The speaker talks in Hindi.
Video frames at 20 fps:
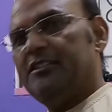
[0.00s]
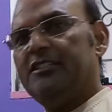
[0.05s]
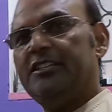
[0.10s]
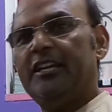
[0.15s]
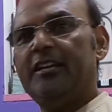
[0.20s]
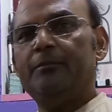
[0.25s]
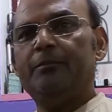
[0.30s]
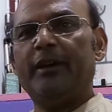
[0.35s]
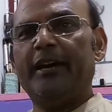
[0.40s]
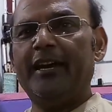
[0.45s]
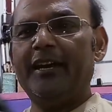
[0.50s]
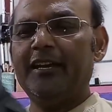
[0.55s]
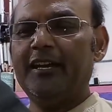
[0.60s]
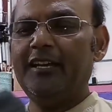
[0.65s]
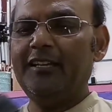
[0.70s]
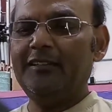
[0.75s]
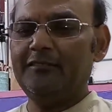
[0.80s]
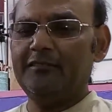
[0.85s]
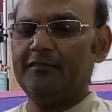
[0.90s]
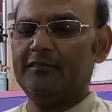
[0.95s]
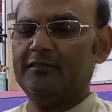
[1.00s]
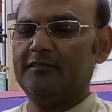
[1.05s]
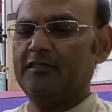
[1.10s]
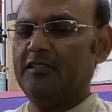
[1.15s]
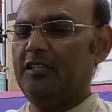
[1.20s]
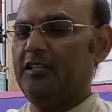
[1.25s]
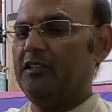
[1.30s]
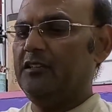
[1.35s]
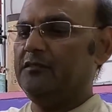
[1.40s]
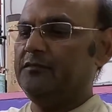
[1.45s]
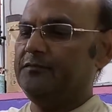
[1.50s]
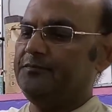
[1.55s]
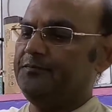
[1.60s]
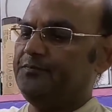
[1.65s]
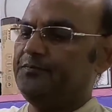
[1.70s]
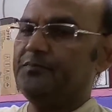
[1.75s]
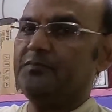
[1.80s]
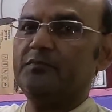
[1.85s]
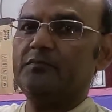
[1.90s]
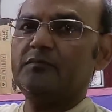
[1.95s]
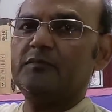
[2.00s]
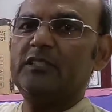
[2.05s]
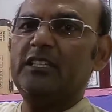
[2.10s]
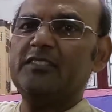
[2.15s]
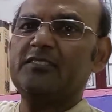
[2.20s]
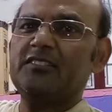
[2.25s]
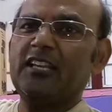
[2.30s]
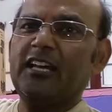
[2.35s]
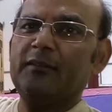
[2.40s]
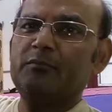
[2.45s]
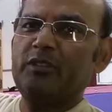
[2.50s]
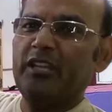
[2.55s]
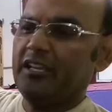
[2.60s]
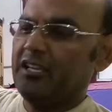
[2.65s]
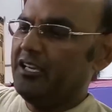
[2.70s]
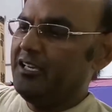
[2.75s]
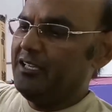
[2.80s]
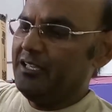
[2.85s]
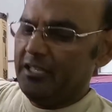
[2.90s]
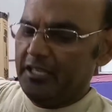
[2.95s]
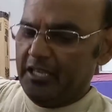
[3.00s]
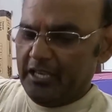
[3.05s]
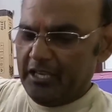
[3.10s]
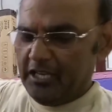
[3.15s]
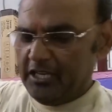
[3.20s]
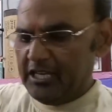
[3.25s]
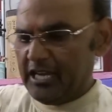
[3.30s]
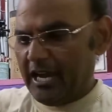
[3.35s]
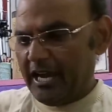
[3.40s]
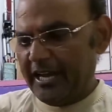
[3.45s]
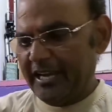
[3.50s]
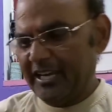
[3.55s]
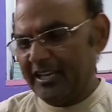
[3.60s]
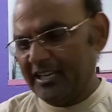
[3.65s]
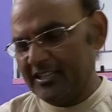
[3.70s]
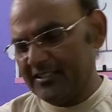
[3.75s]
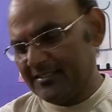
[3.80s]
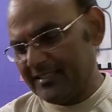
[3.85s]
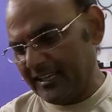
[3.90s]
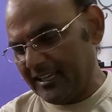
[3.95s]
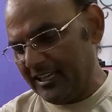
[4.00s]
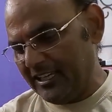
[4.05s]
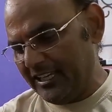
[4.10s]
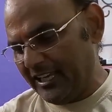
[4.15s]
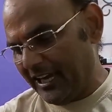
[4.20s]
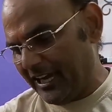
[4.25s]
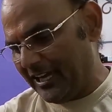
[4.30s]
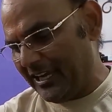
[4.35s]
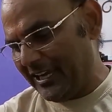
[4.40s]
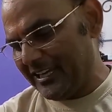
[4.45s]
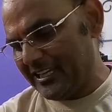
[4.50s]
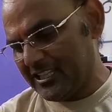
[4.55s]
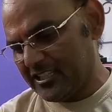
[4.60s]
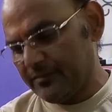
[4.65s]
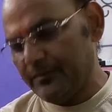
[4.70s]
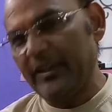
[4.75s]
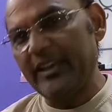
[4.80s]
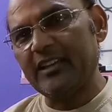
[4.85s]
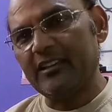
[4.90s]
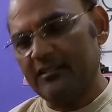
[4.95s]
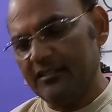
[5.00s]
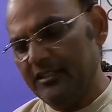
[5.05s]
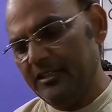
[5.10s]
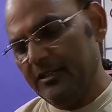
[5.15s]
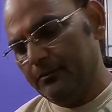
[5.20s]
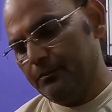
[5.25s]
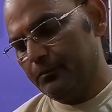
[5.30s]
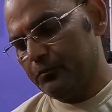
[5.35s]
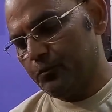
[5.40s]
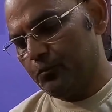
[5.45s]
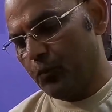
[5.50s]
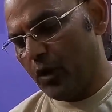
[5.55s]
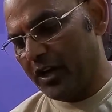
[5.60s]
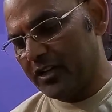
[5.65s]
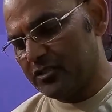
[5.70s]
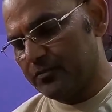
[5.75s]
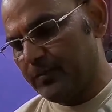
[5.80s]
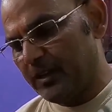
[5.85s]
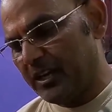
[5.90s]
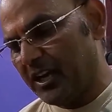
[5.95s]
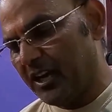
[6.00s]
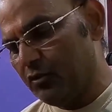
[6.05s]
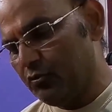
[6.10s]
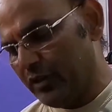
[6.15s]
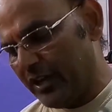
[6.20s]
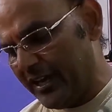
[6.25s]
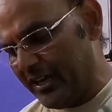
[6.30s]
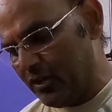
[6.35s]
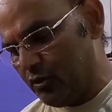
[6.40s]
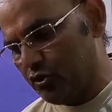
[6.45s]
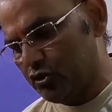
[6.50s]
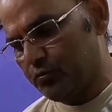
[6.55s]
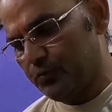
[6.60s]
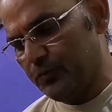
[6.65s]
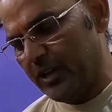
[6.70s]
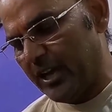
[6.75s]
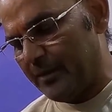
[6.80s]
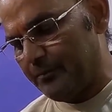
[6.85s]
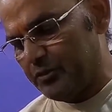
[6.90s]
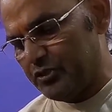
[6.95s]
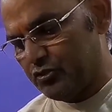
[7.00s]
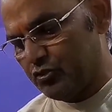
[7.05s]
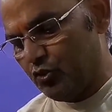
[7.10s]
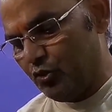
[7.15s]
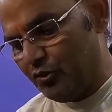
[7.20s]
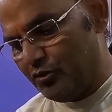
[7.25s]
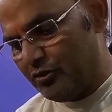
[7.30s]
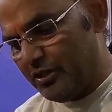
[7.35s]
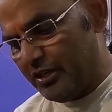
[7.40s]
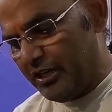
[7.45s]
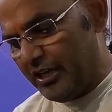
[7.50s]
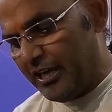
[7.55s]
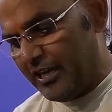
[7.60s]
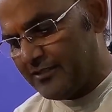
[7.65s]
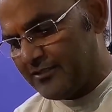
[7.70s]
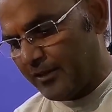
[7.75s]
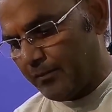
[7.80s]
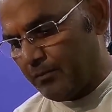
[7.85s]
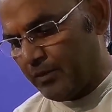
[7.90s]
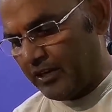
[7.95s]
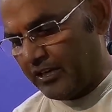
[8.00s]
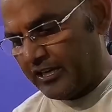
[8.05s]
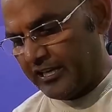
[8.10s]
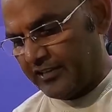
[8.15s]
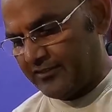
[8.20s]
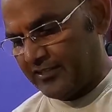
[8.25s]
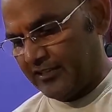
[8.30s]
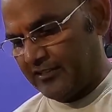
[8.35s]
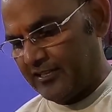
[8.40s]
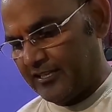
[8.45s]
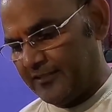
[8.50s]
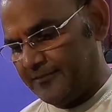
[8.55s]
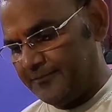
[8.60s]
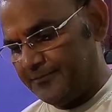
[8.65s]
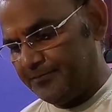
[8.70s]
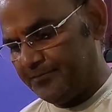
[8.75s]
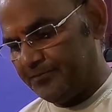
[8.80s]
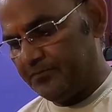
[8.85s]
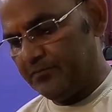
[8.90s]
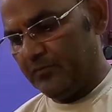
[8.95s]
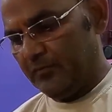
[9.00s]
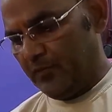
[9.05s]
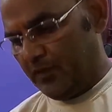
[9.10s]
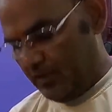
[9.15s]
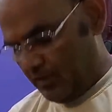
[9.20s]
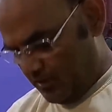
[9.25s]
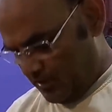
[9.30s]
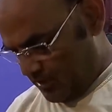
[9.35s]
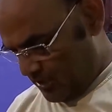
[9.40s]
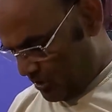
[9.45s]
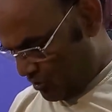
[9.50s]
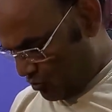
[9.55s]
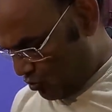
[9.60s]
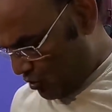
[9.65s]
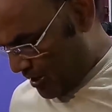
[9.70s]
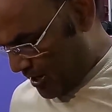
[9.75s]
ये बैग है इसे आप देखें हर एक हिस्से के लिए अलग इसमें एक बॉक्स बना हुआ है उसमें आप इसको असेंबल कर सकते हैं इसको